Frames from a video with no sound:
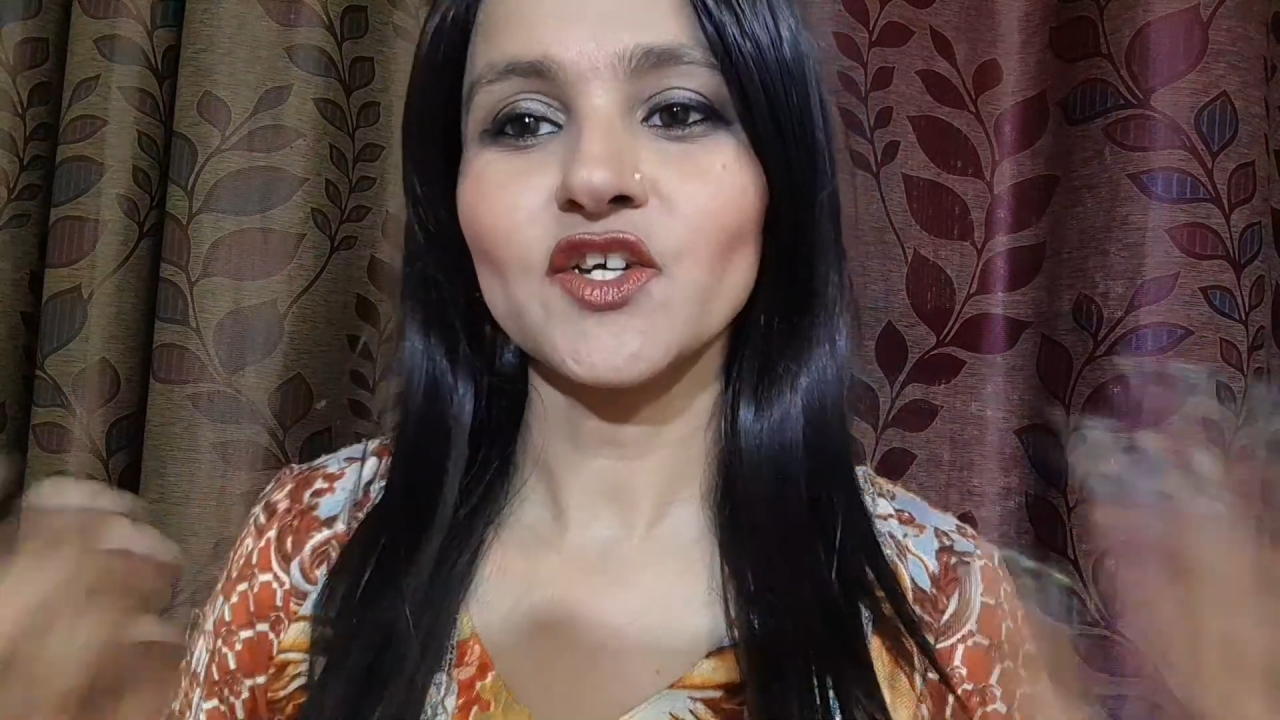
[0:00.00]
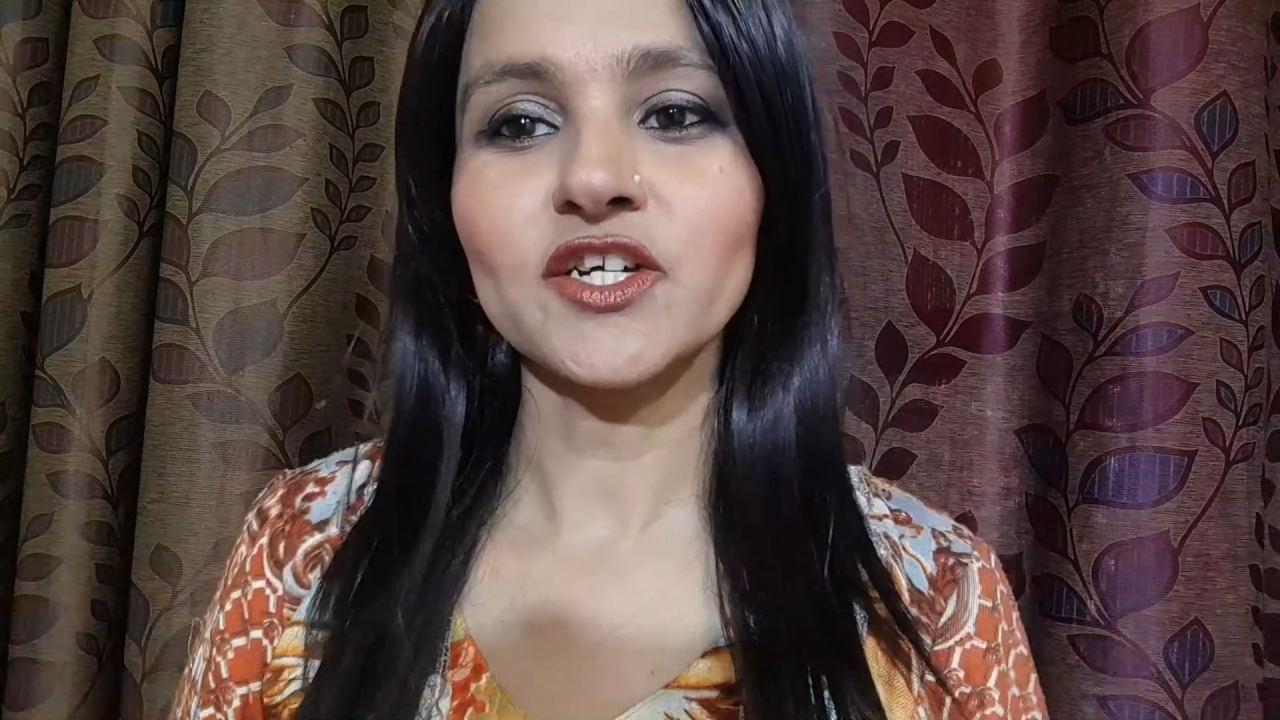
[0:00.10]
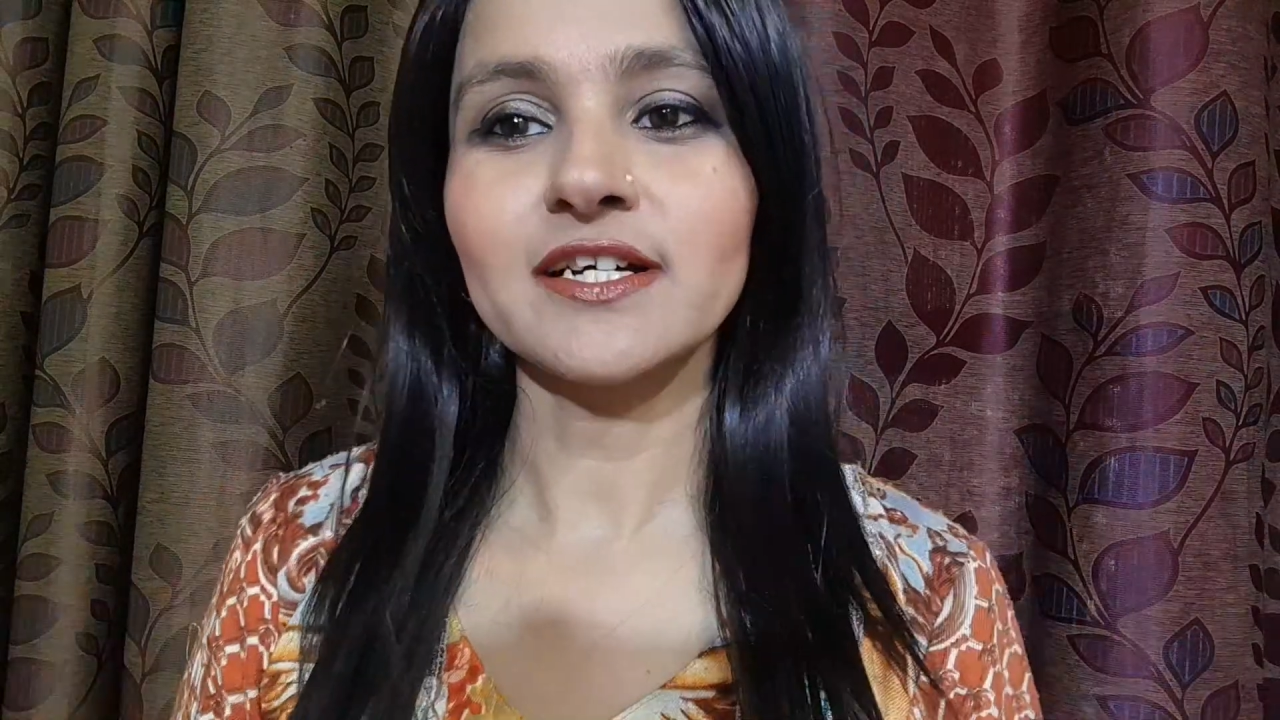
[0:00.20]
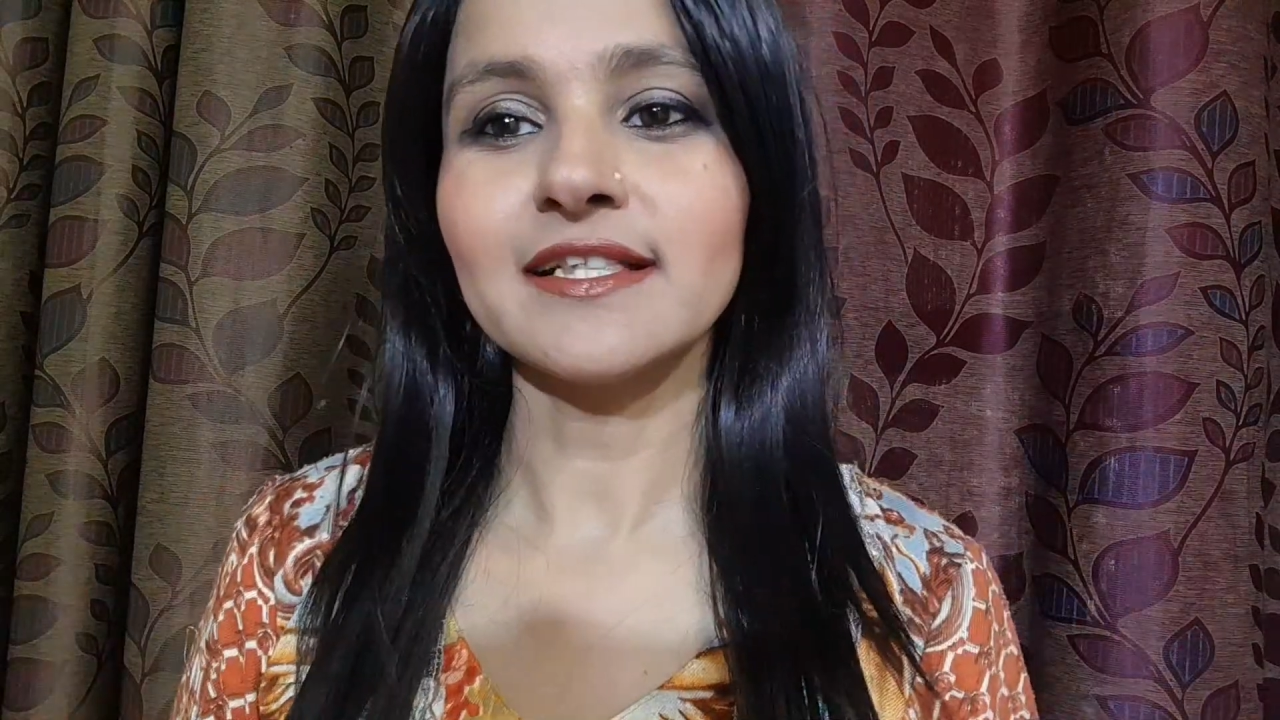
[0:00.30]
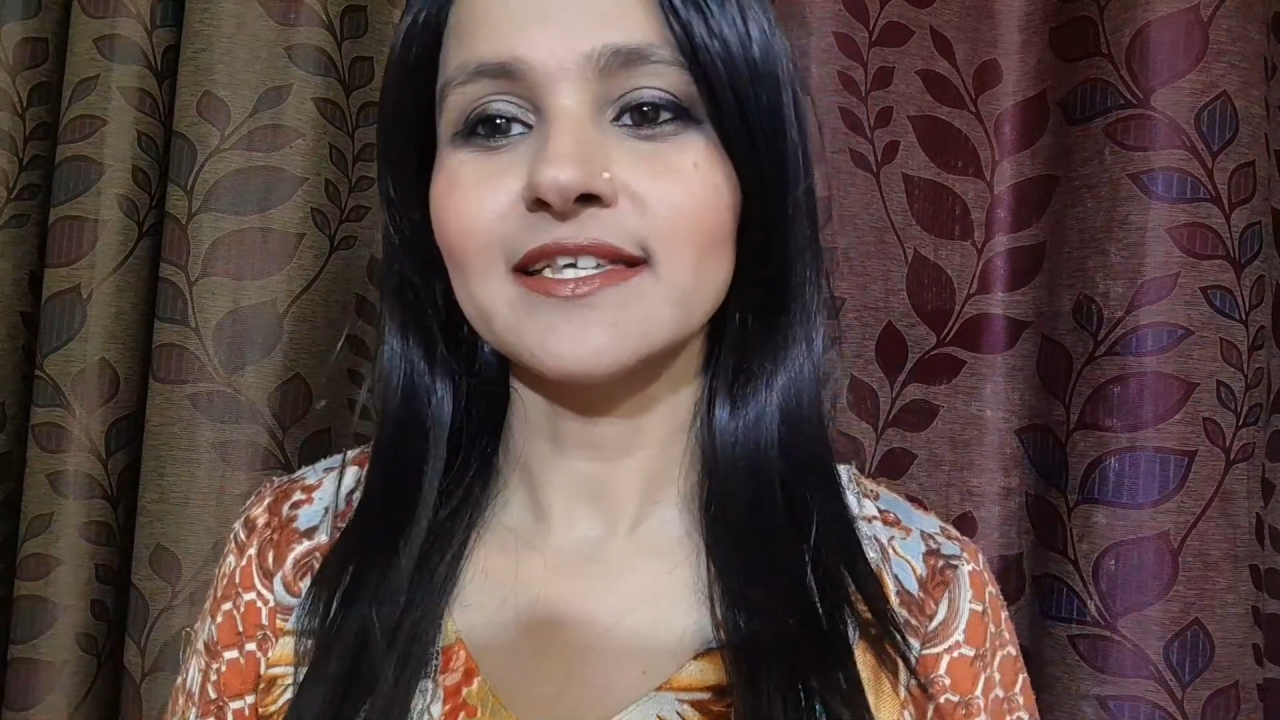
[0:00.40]

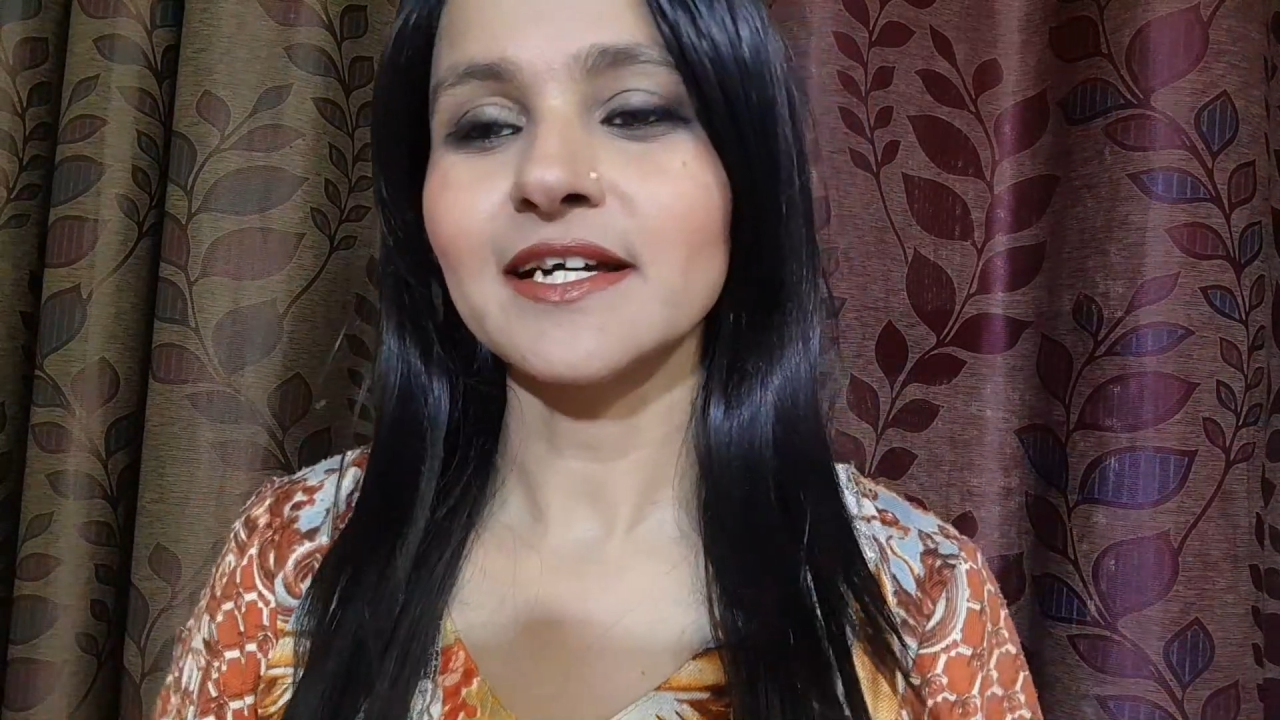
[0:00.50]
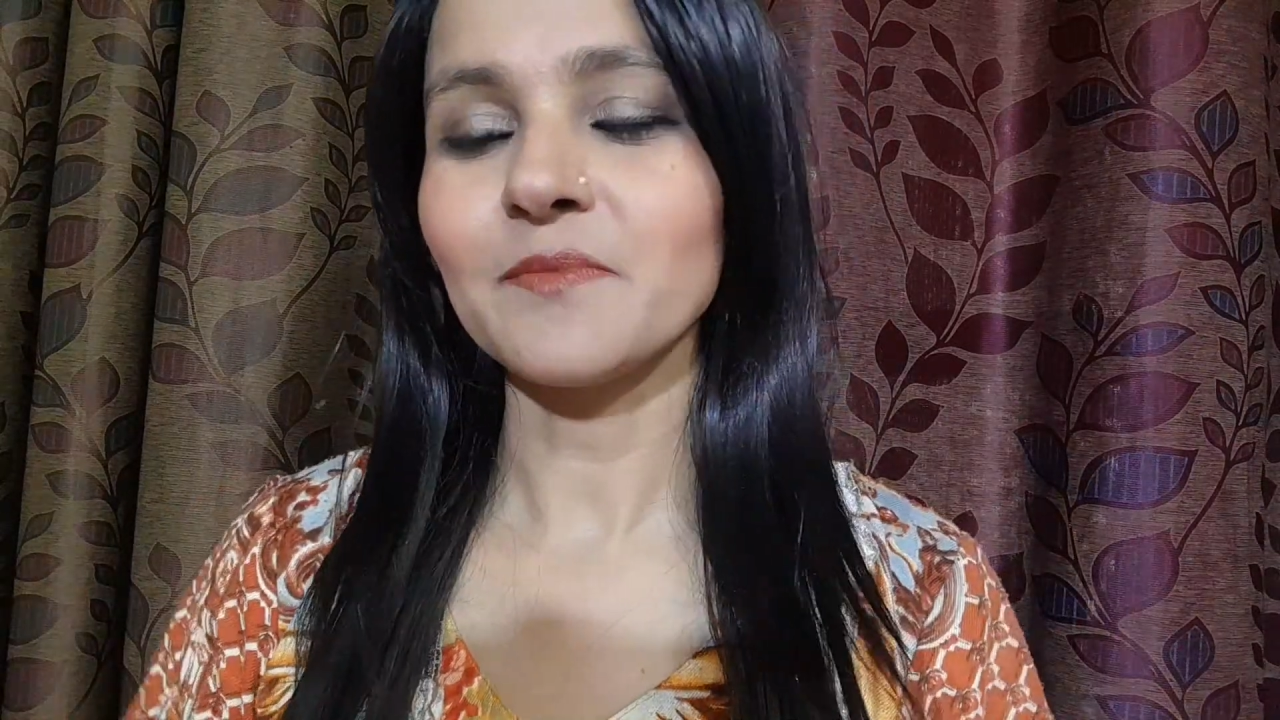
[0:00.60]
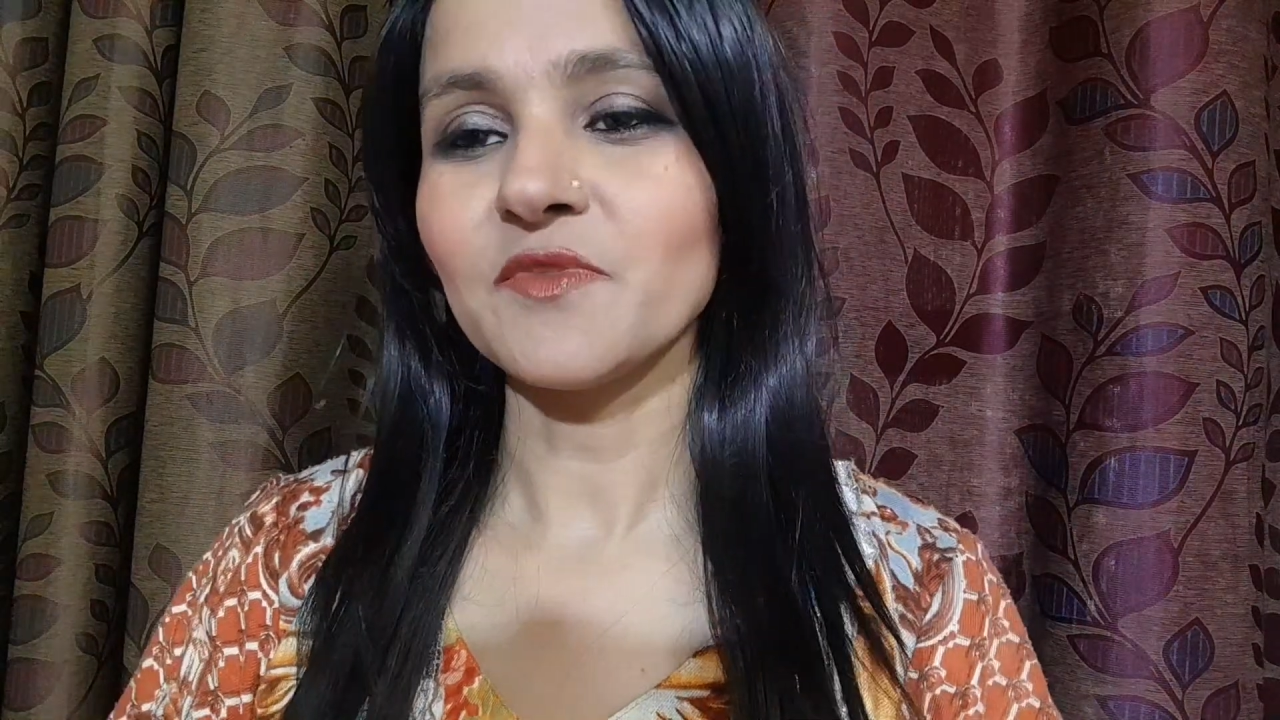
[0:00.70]
शेयर कर दीजिएगा